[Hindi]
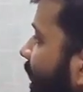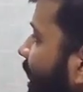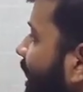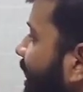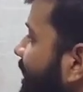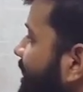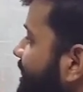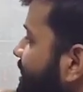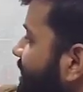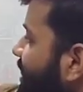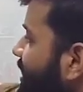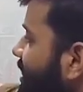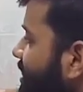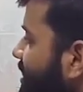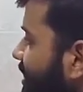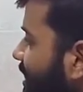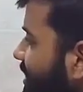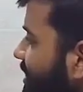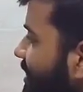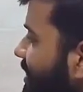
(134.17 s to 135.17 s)
रहा है कि
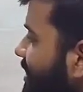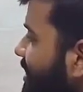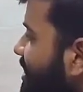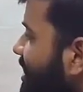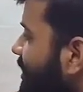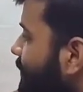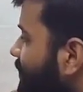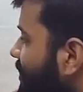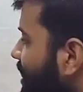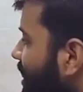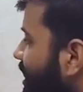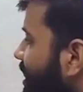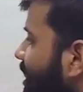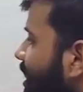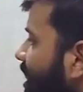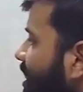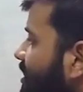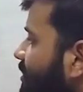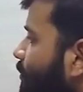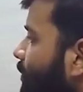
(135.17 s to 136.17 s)
सक्सेस की सबसे
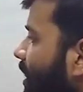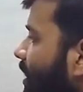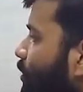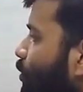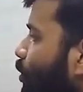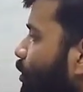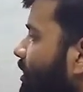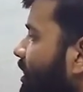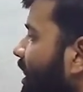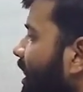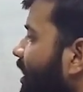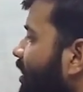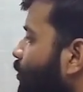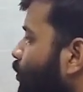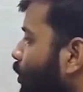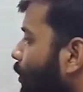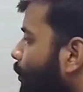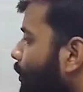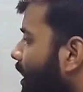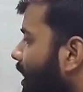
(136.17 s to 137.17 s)
खास बात होती है कि
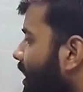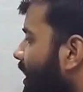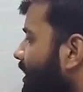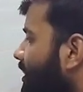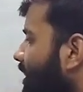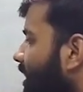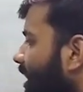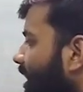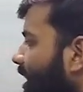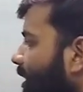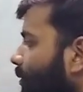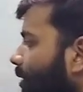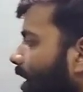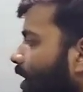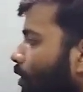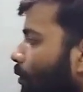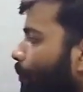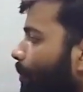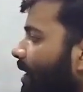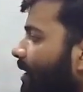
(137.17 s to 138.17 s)
वो मेहनत करने
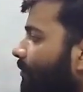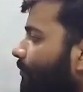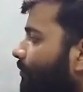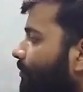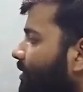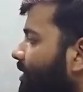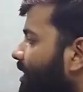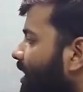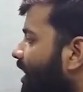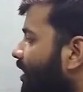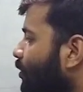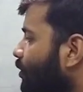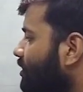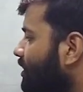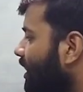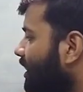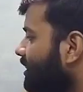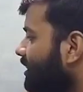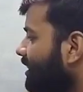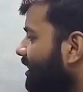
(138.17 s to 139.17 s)
वालों पे फिदा हो
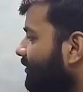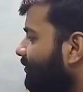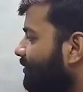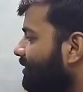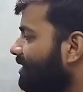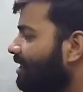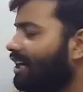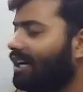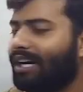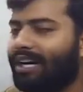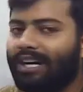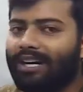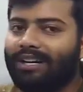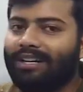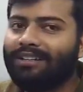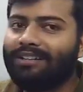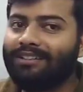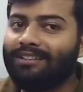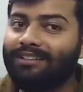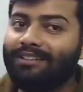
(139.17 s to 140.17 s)
जाती है फिदा
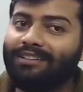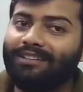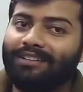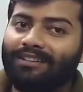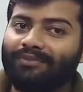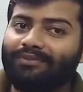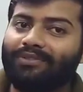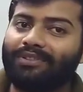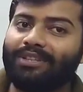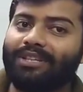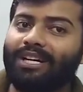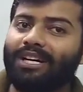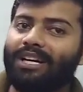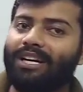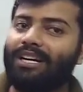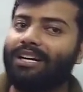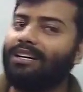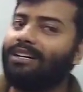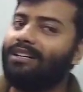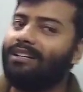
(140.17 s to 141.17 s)
फिदा
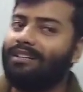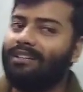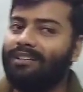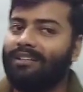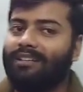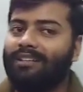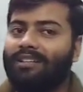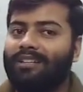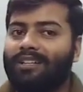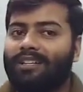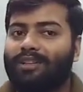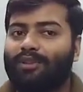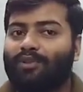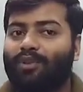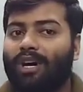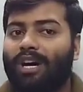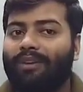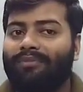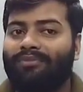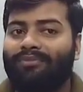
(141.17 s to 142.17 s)
तो
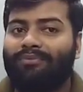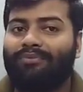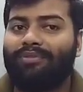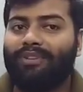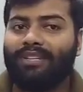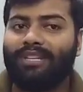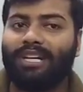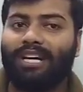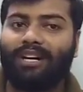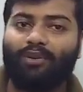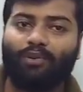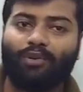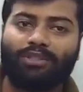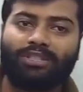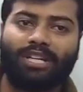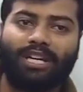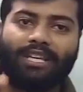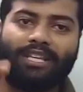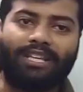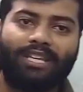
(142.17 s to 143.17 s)
आप फिदा हो
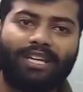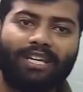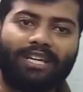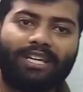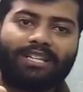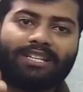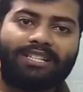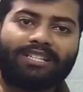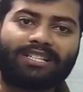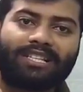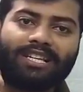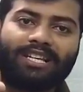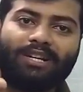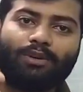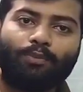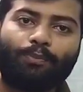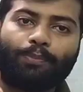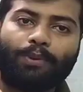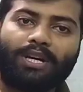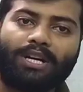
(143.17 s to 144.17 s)
जाइए किसके
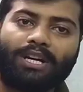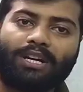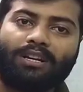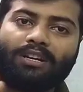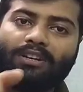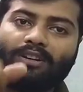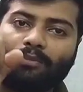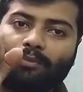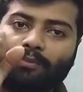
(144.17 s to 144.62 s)
ऊपर